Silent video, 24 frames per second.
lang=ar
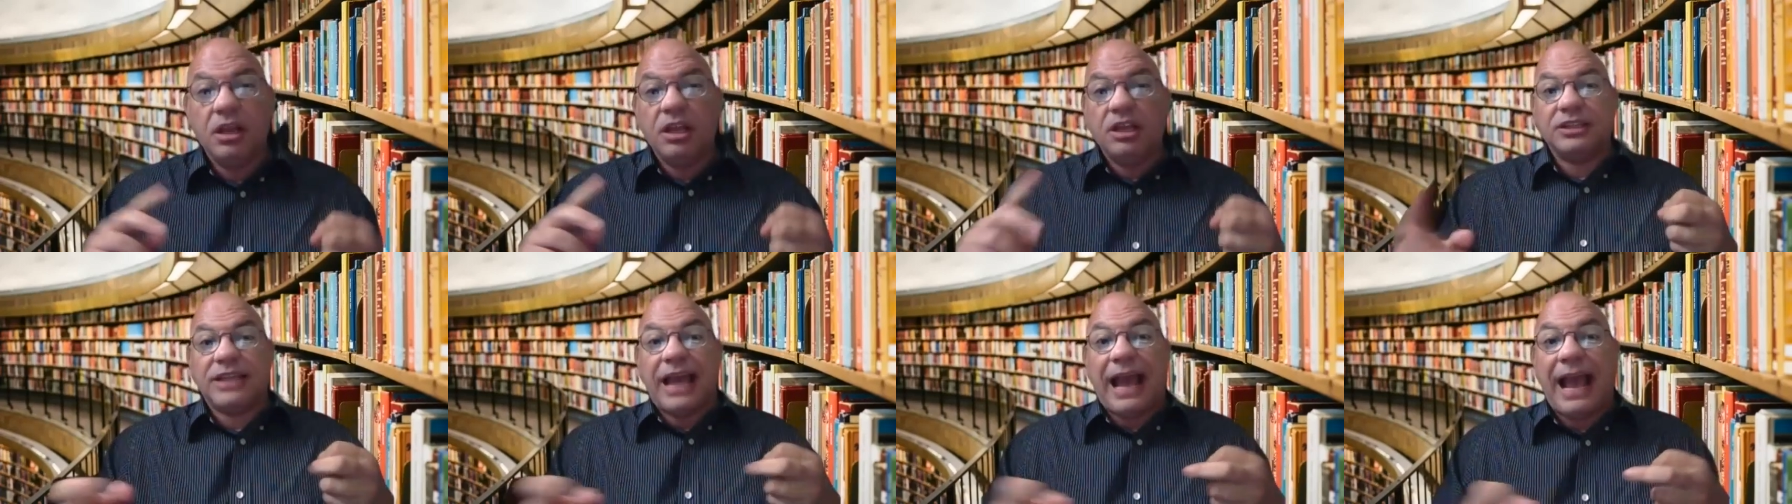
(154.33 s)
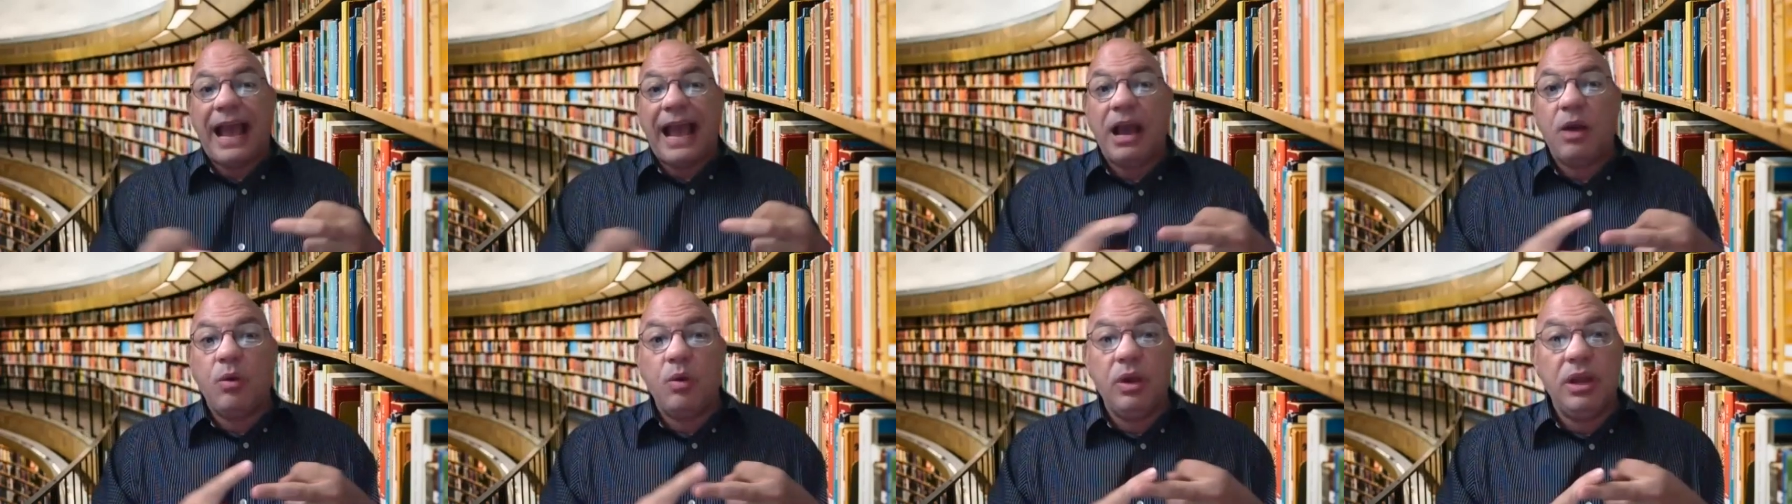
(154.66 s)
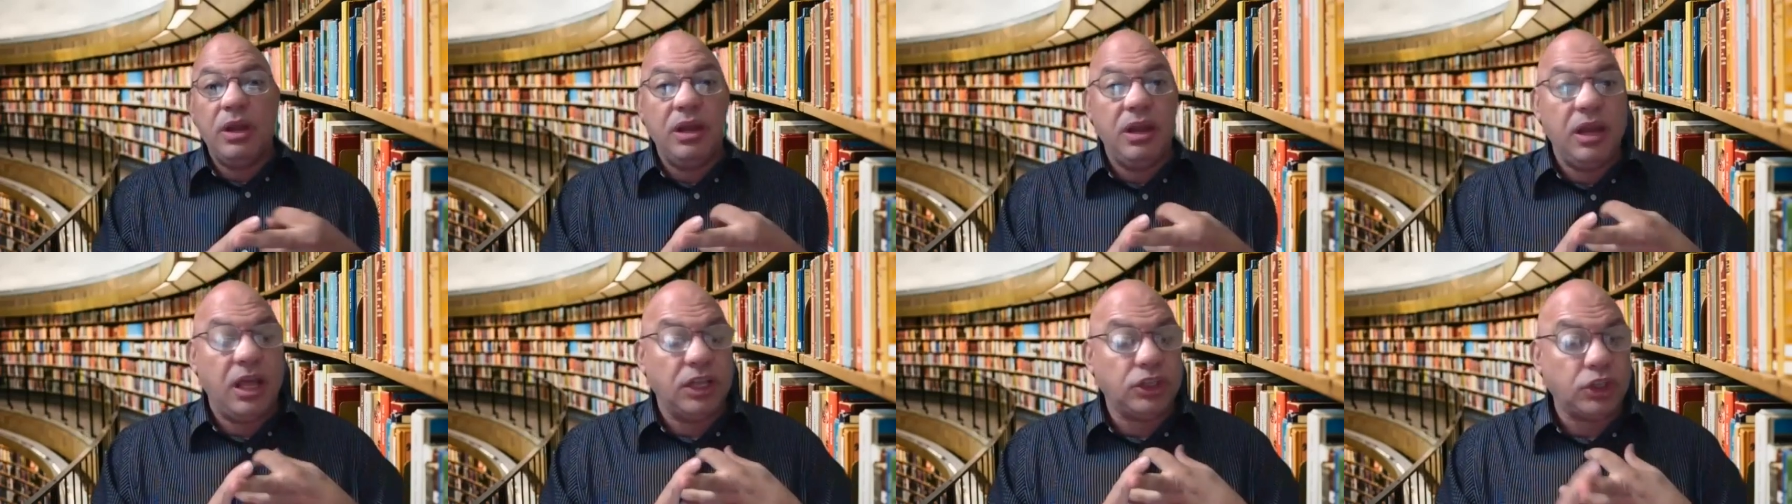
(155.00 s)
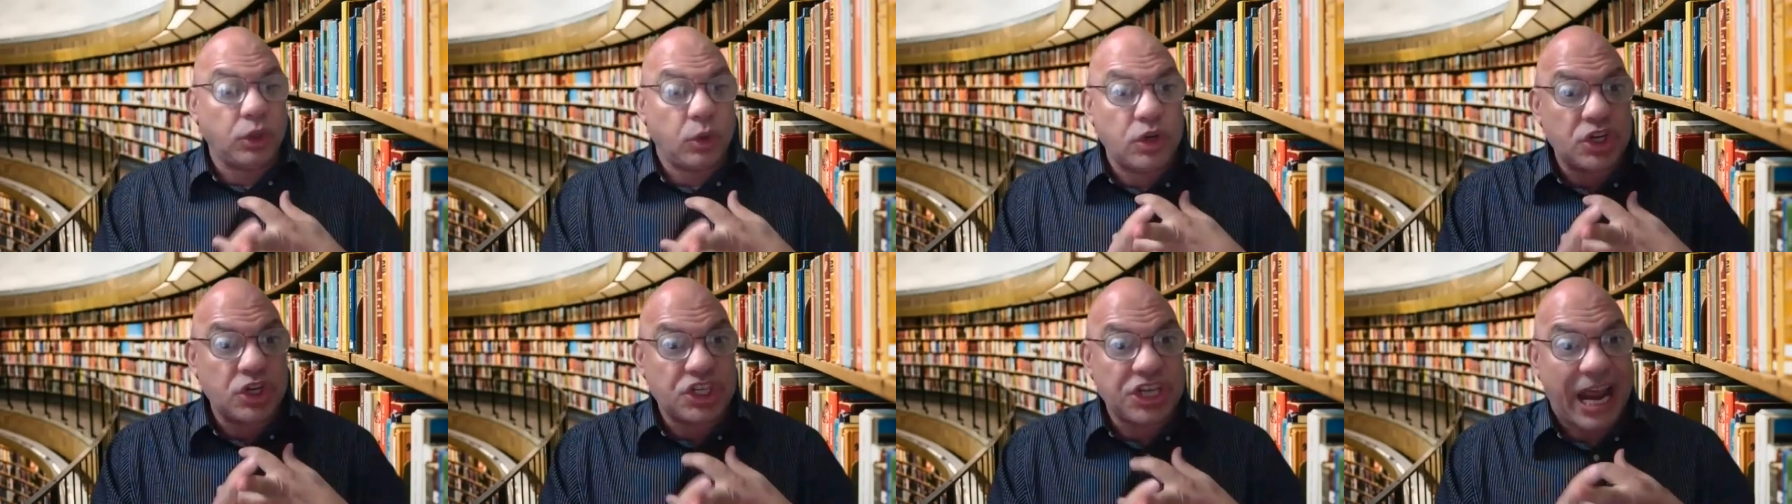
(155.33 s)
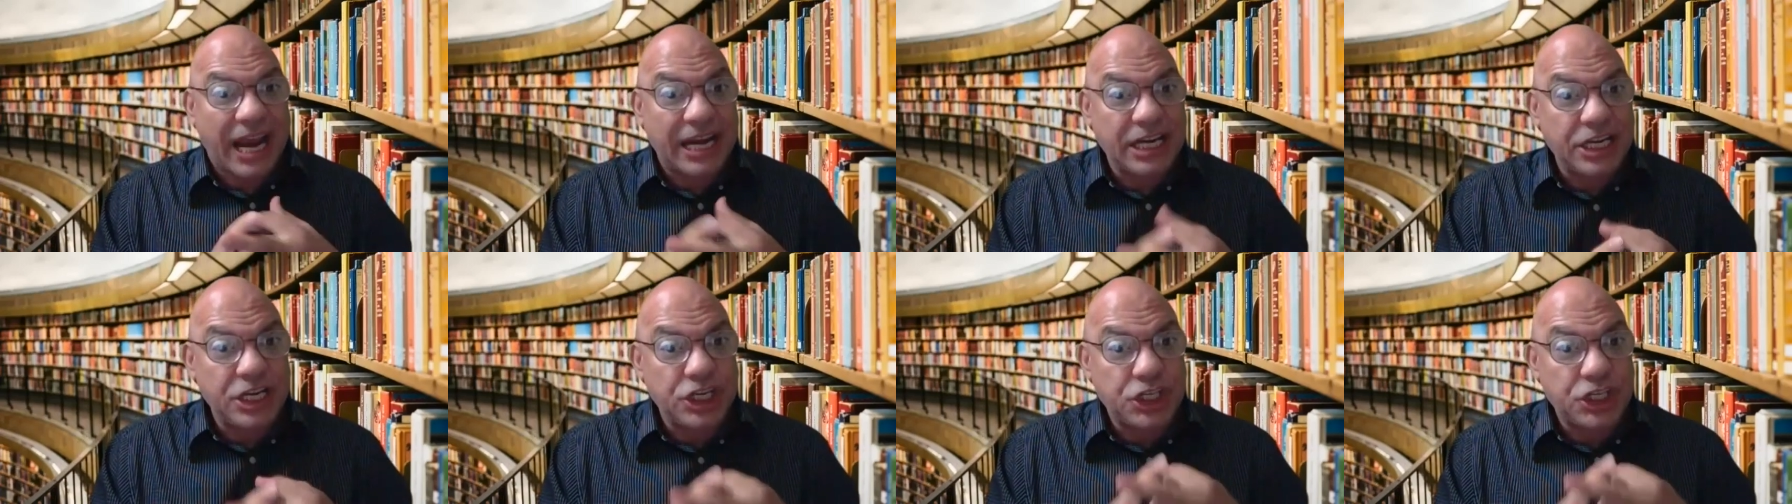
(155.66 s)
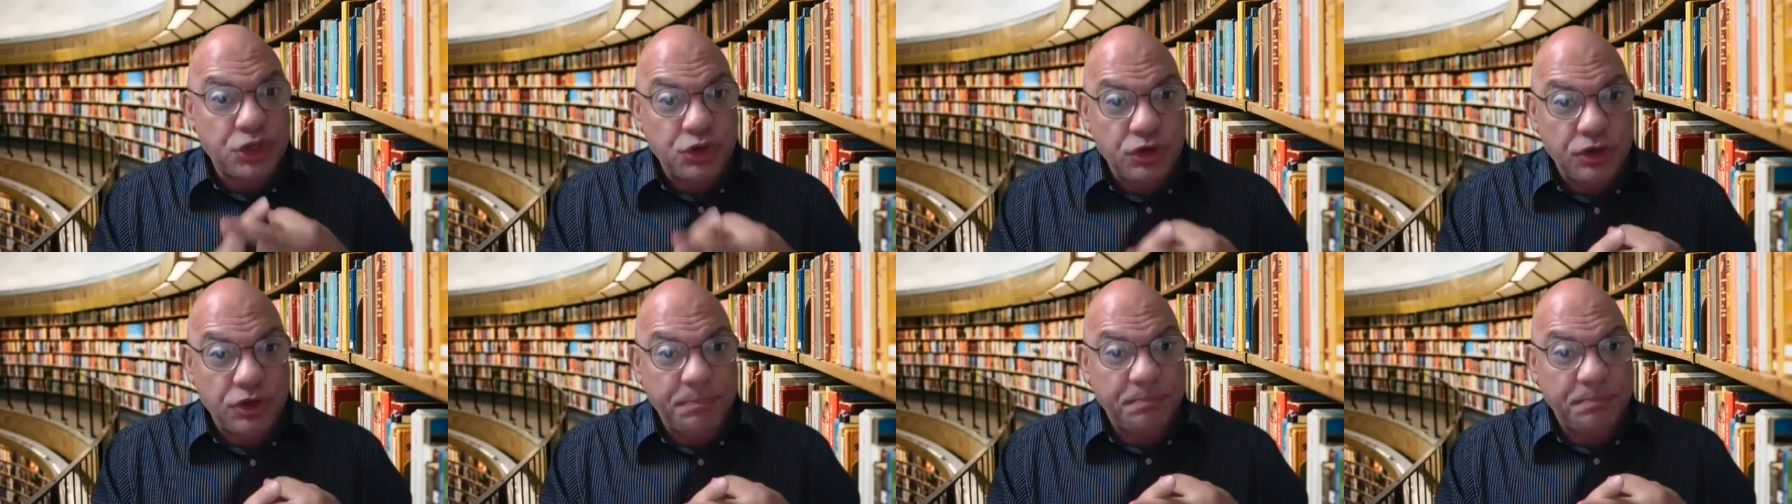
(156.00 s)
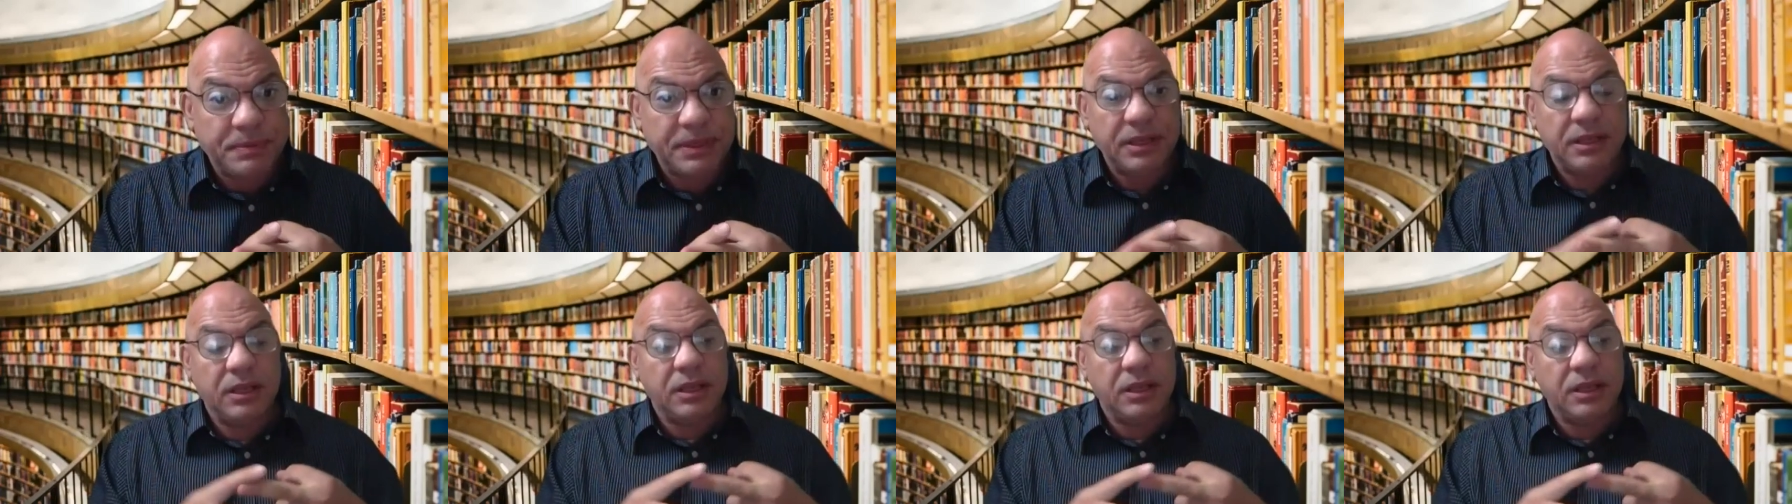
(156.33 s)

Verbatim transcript: تحاول تخش على اليوتيوب